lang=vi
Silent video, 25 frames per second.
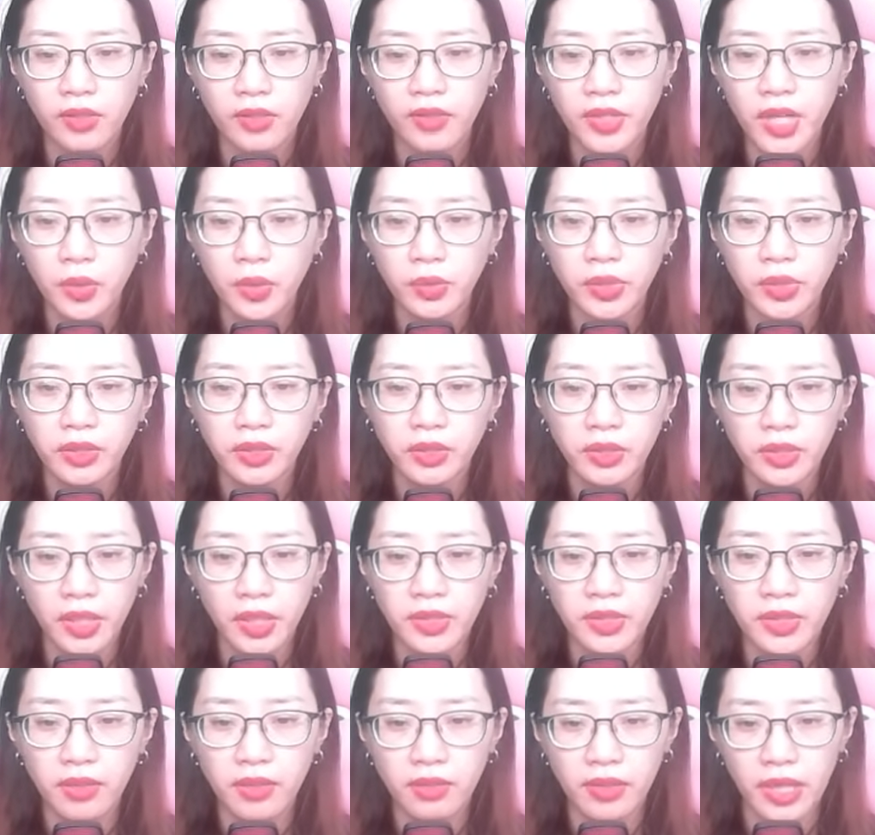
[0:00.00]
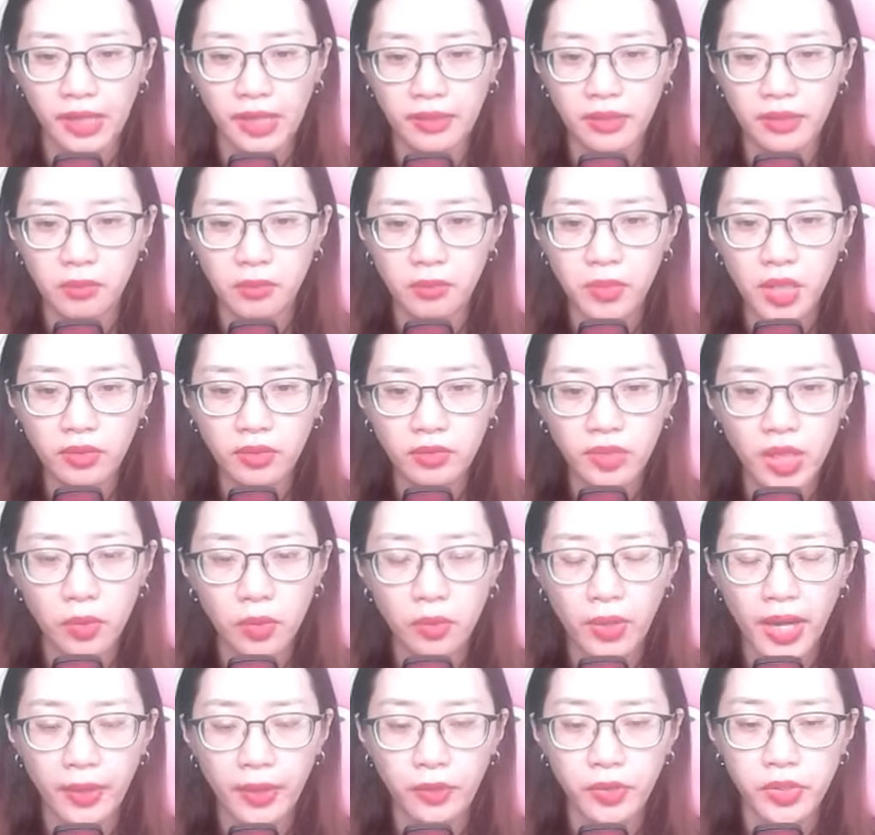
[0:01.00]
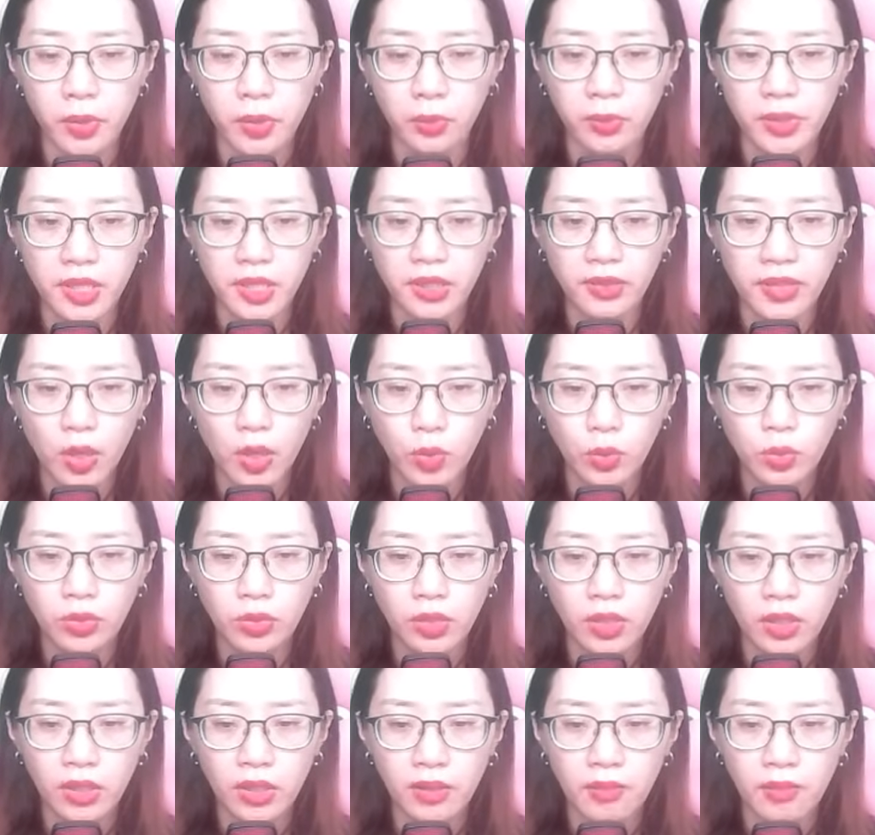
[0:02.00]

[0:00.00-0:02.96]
Nếu như chỉ dừng lại ở mức tiêu hao trong chiến đấu,